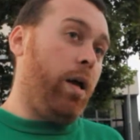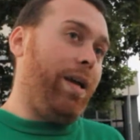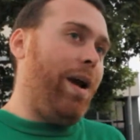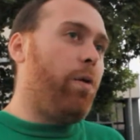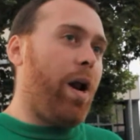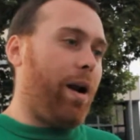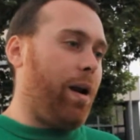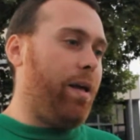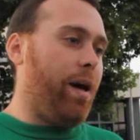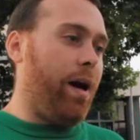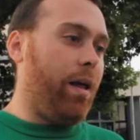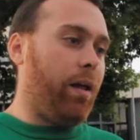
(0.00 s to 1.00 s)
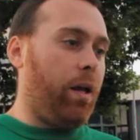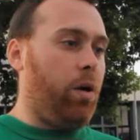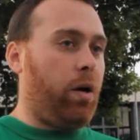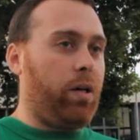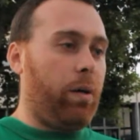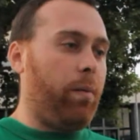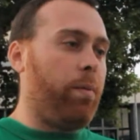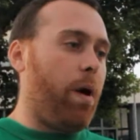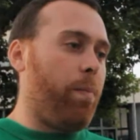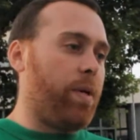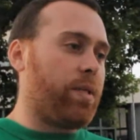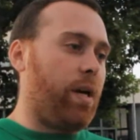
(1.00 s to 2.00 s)
Y es una realidad que lo que también va
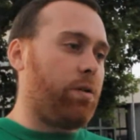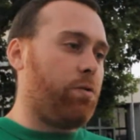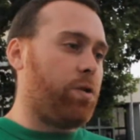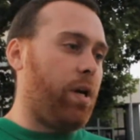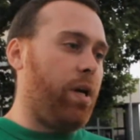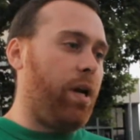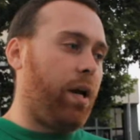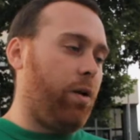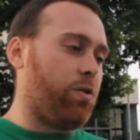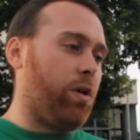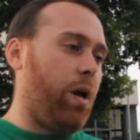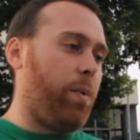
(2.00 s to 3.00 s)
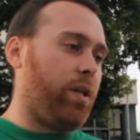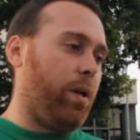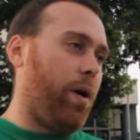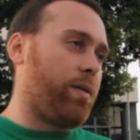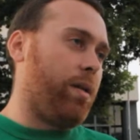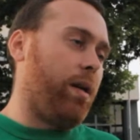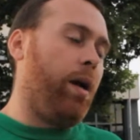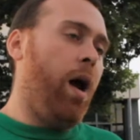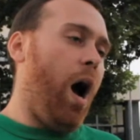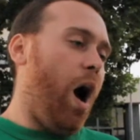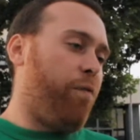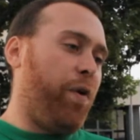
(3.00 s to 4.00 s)
a empezar a suceder es que no solamente va a ser
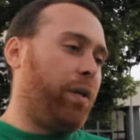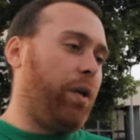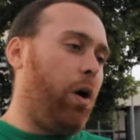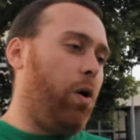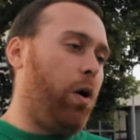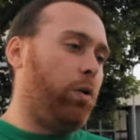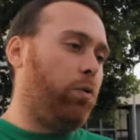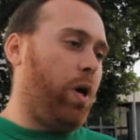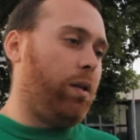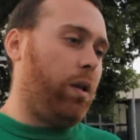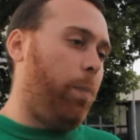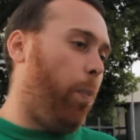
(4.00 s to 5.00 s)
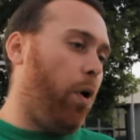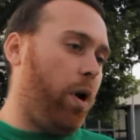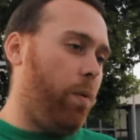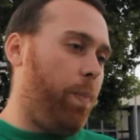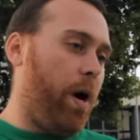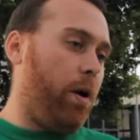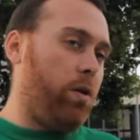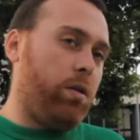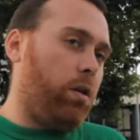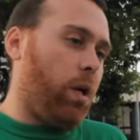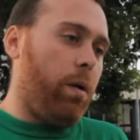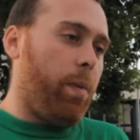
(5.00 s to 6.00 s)
afectado a los estudiantes por el paro,
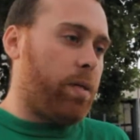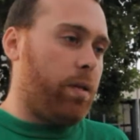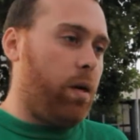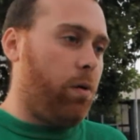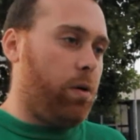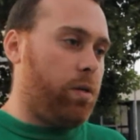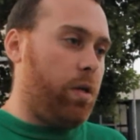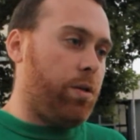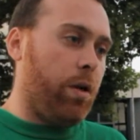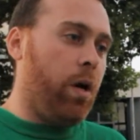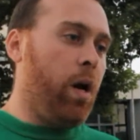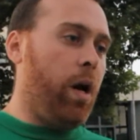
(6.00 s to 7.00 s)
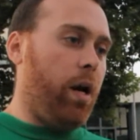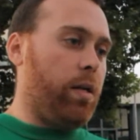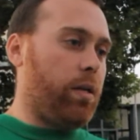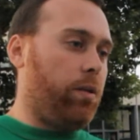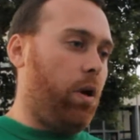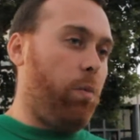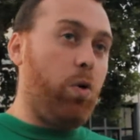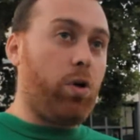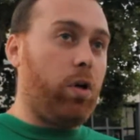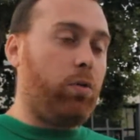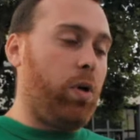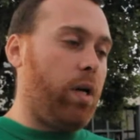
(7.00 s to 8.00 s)
sino también va a ser el bolsillo, en el sentido de
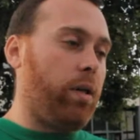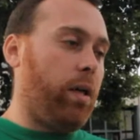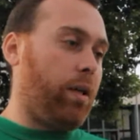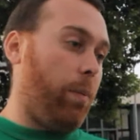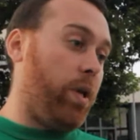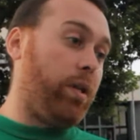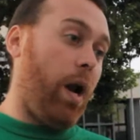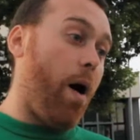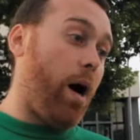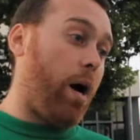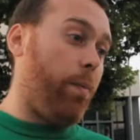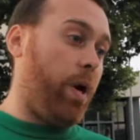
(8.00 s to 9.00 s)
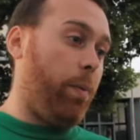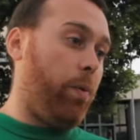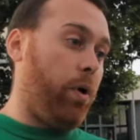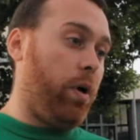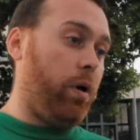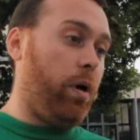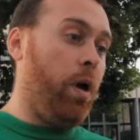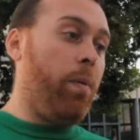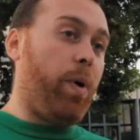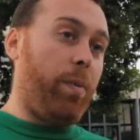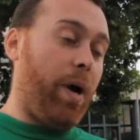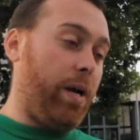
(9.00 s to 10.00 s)
muchos estudiantes que también trabajan para poder
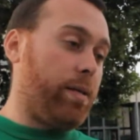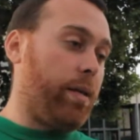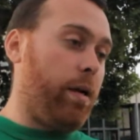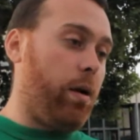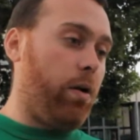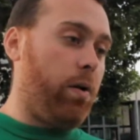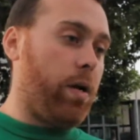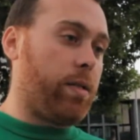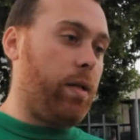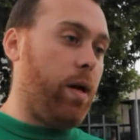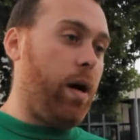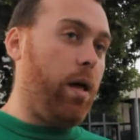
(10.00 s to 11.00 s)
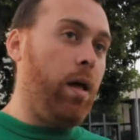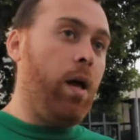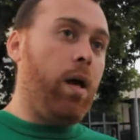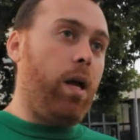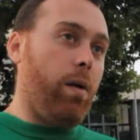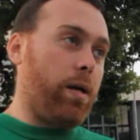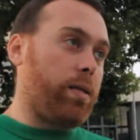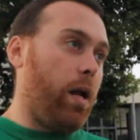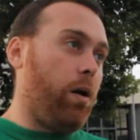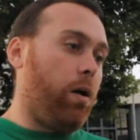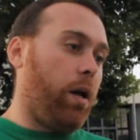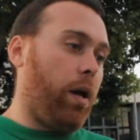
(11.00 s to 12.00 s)
permanecer en la universidad y va a ser
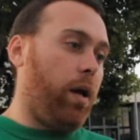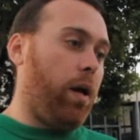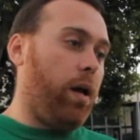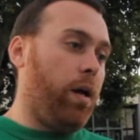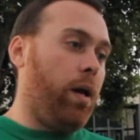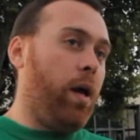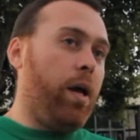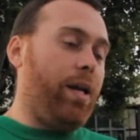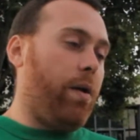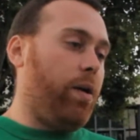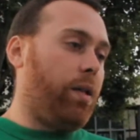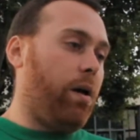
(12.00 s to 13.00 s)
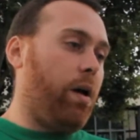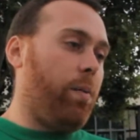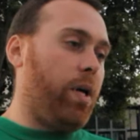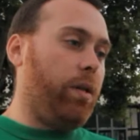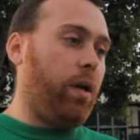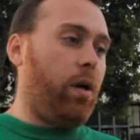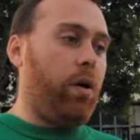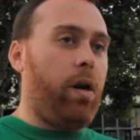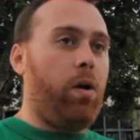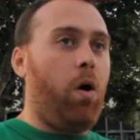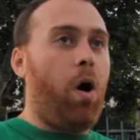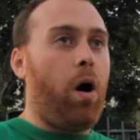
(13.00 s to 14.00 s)
algo que inevitablemente con
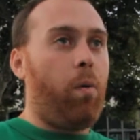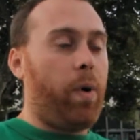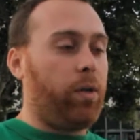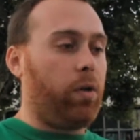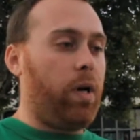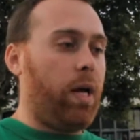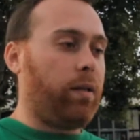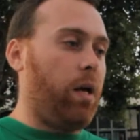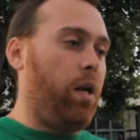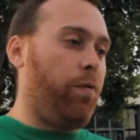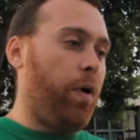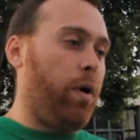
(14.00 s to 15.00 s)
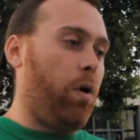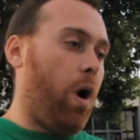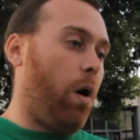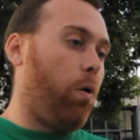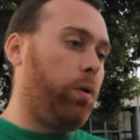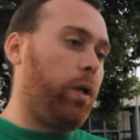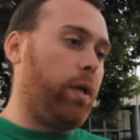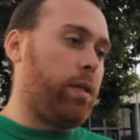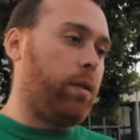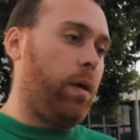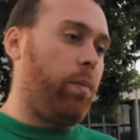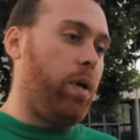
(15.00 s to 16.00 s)
los aumentos de las tarifas y los ajustes que
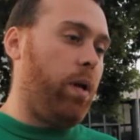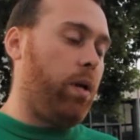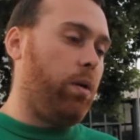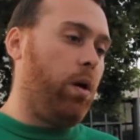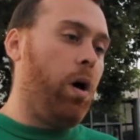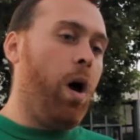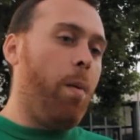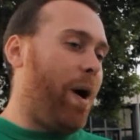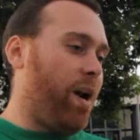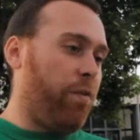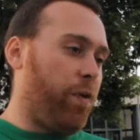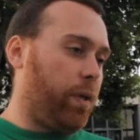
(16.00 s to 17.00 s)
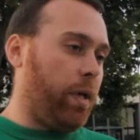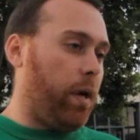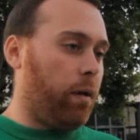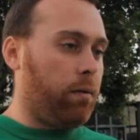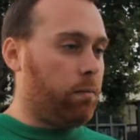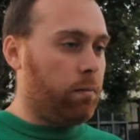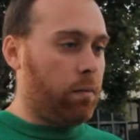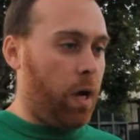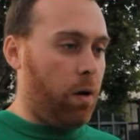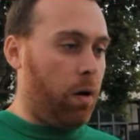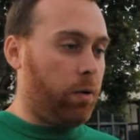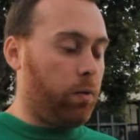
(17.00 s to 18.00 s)
se están viniendo van a afectar
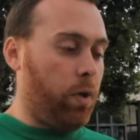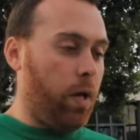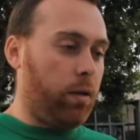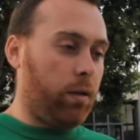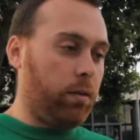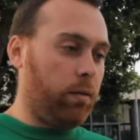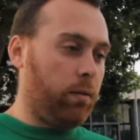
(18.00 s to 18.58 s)
a los estudiantes.